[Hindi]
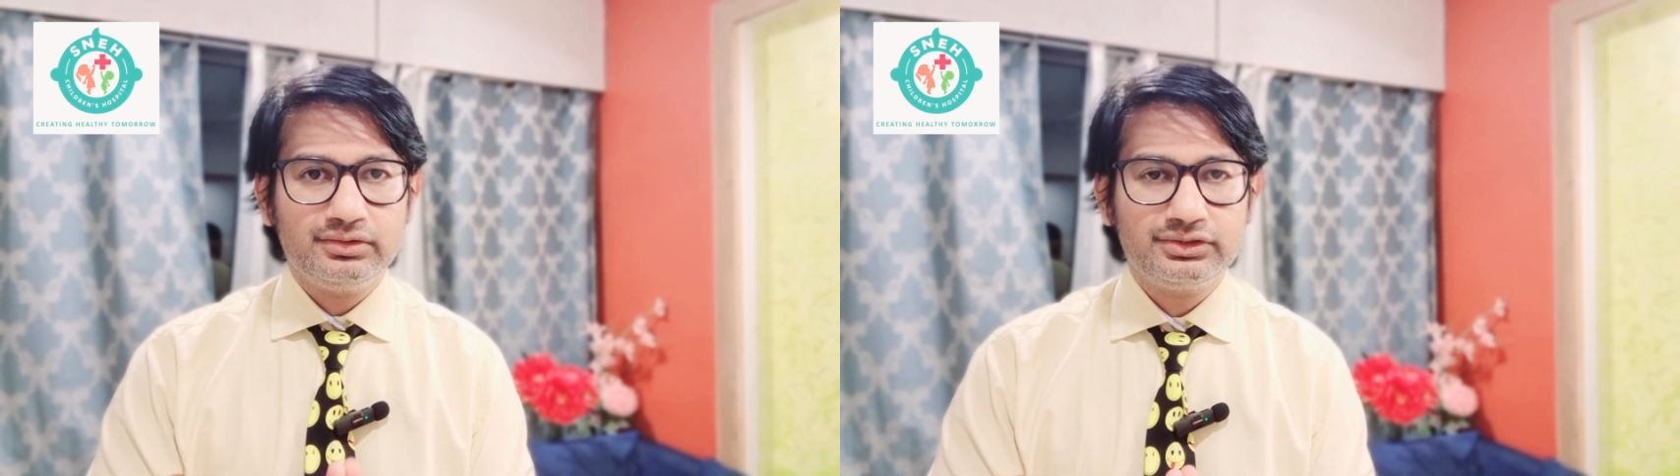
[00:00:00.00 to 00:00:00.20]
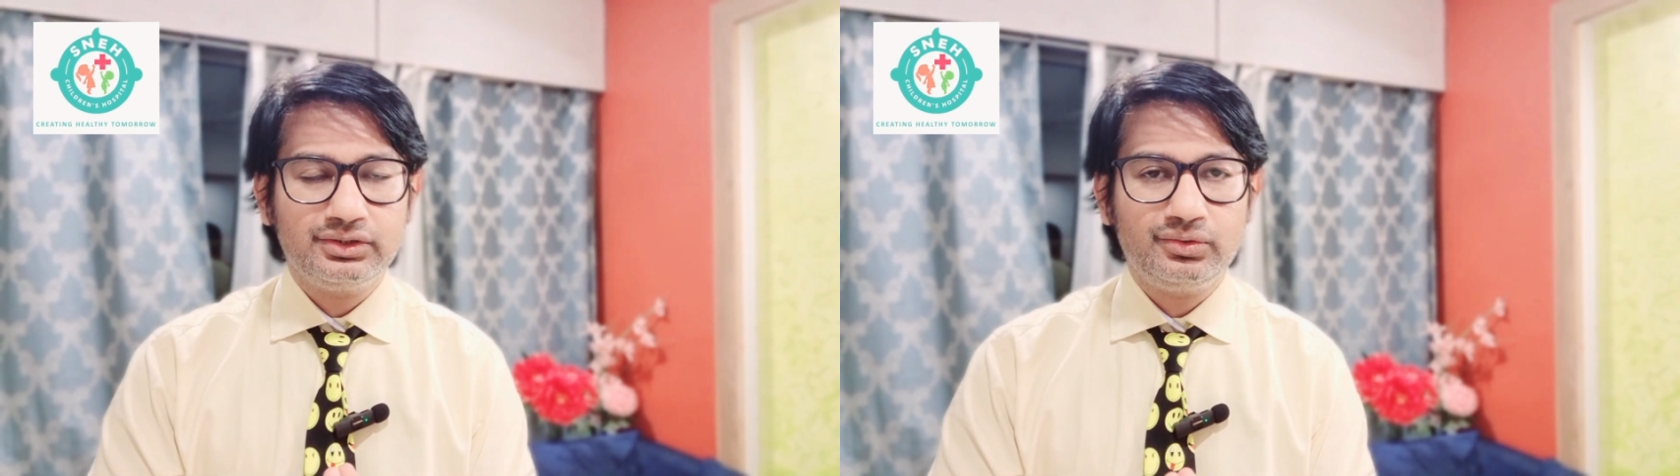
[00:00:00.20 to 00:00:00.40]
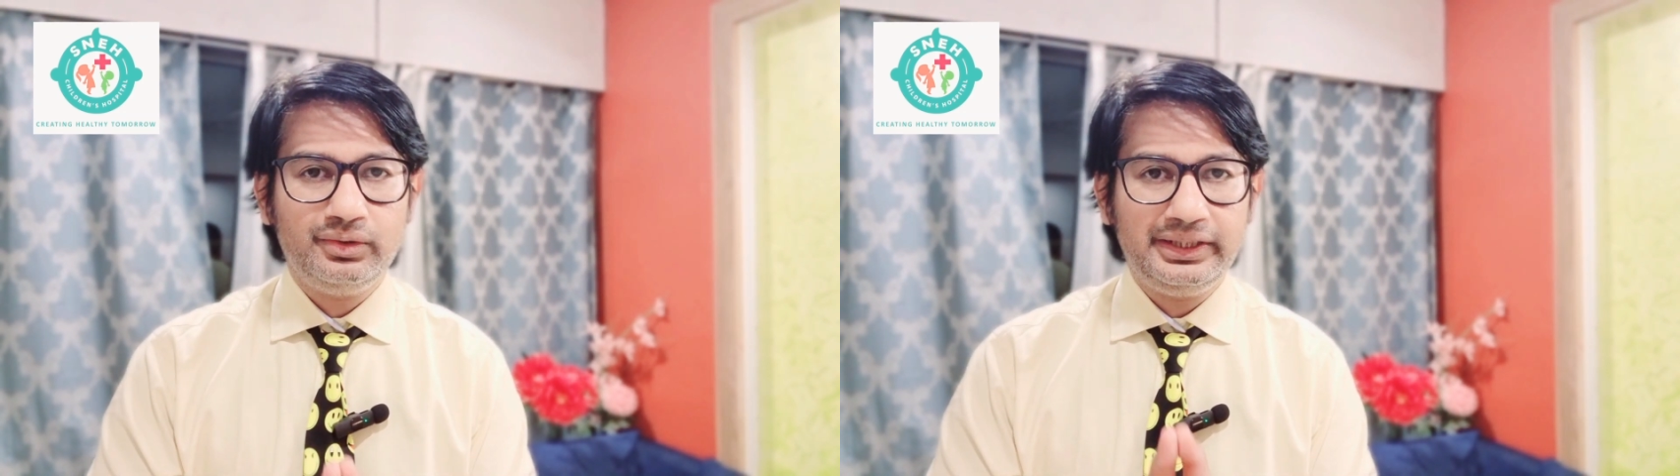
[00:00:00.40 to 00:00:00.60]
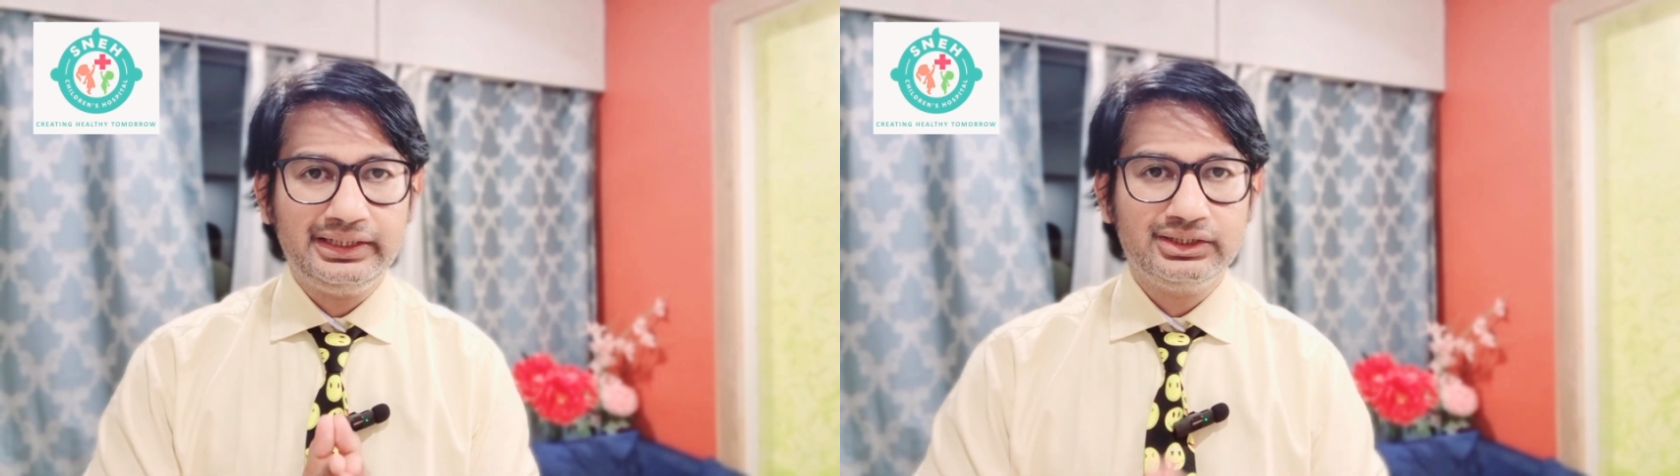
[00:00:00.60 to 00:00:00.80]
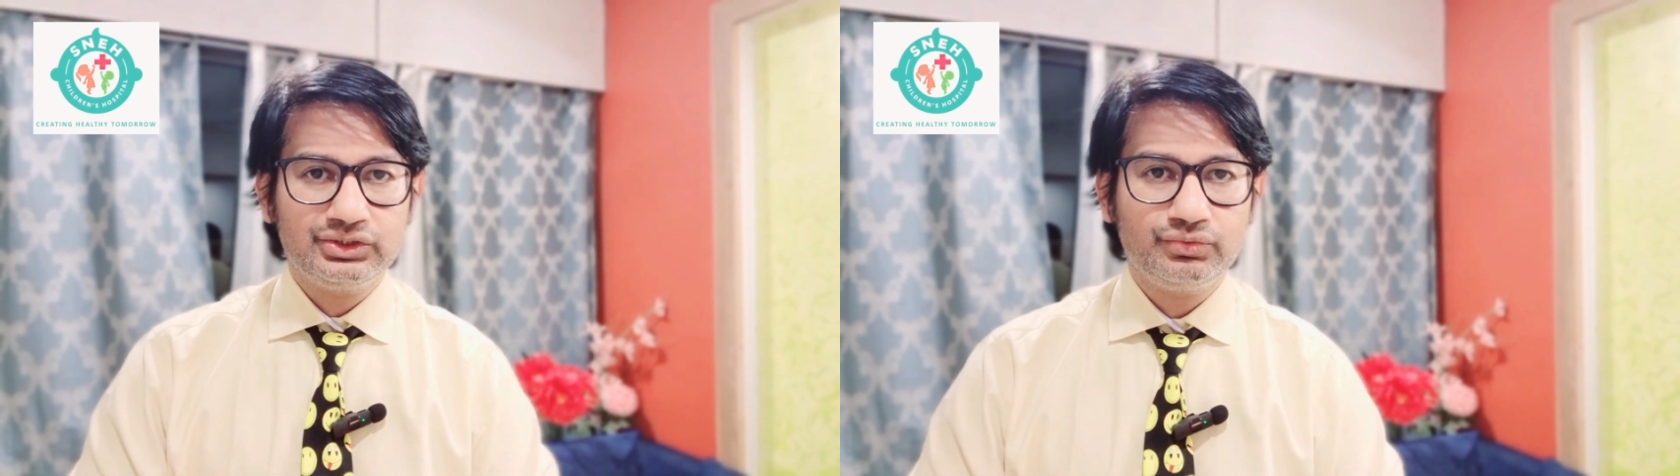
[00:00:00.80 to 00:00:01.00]

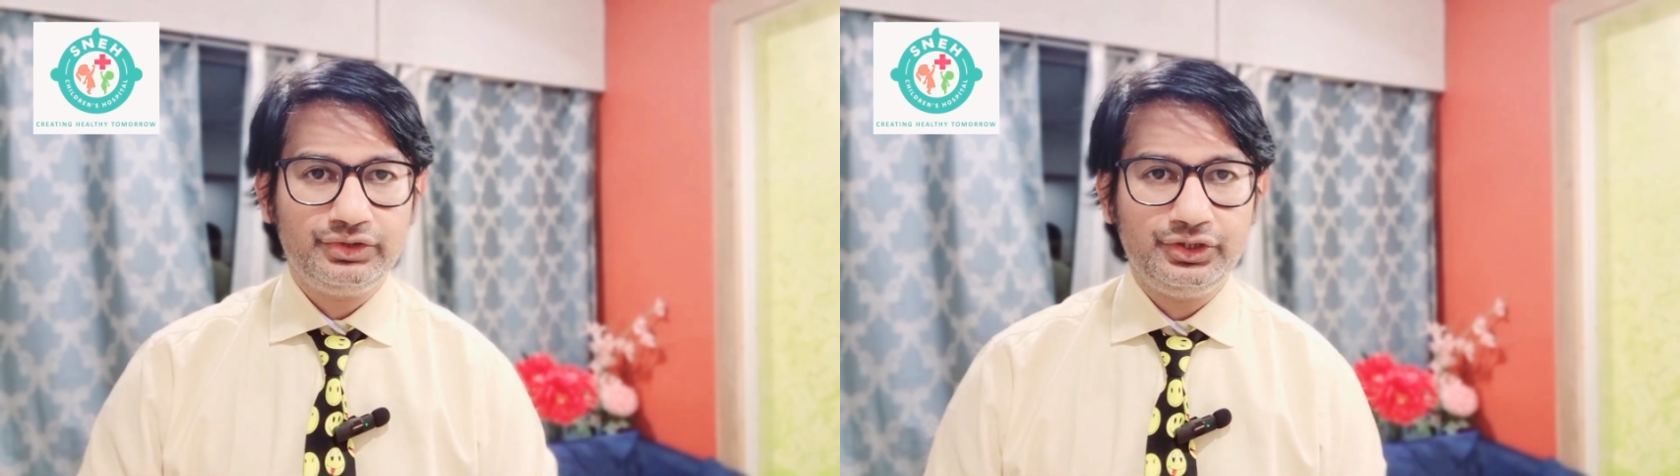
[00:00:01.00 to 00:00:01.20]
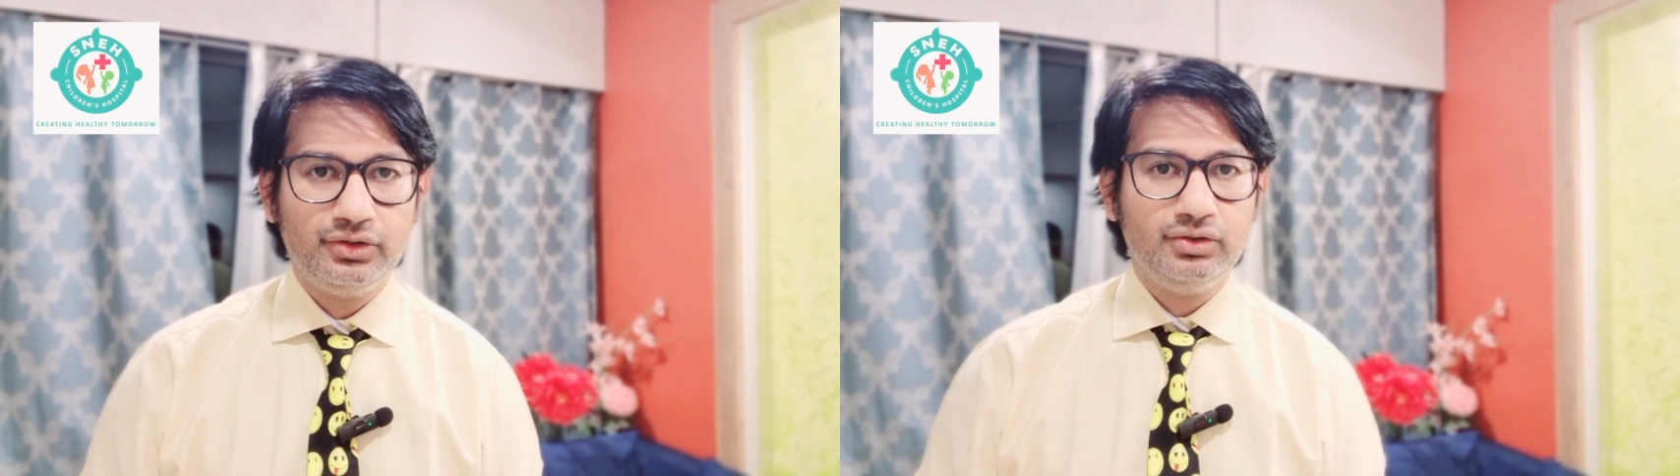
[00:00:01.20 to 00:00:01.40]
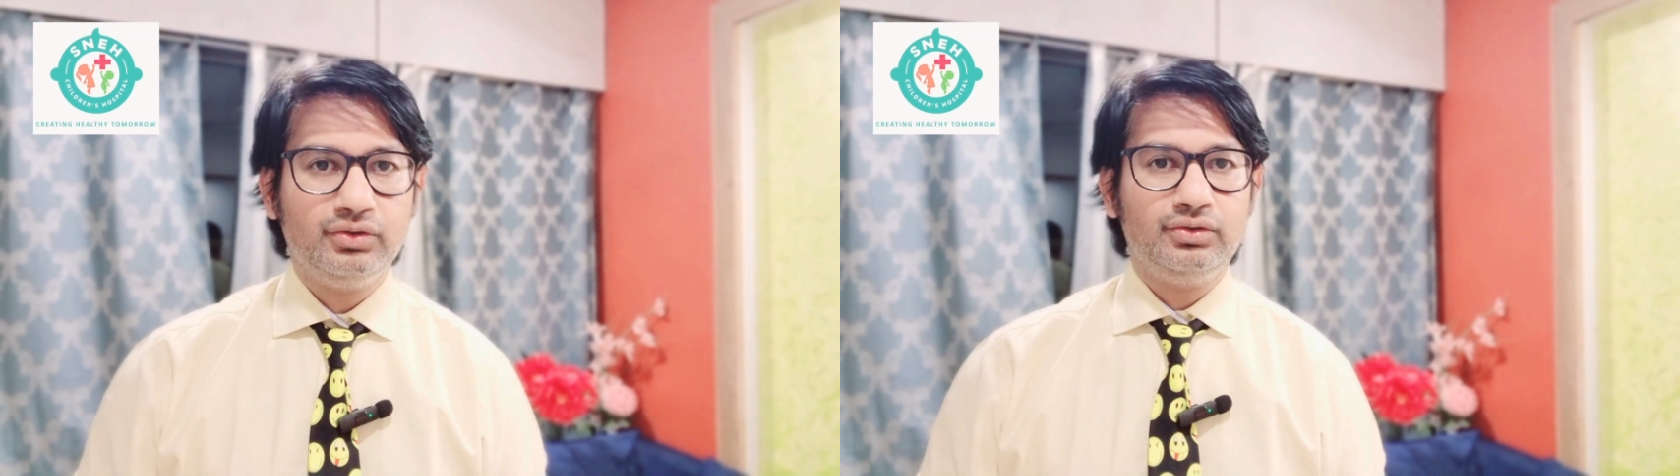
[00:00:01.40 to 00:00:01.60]
circulating this video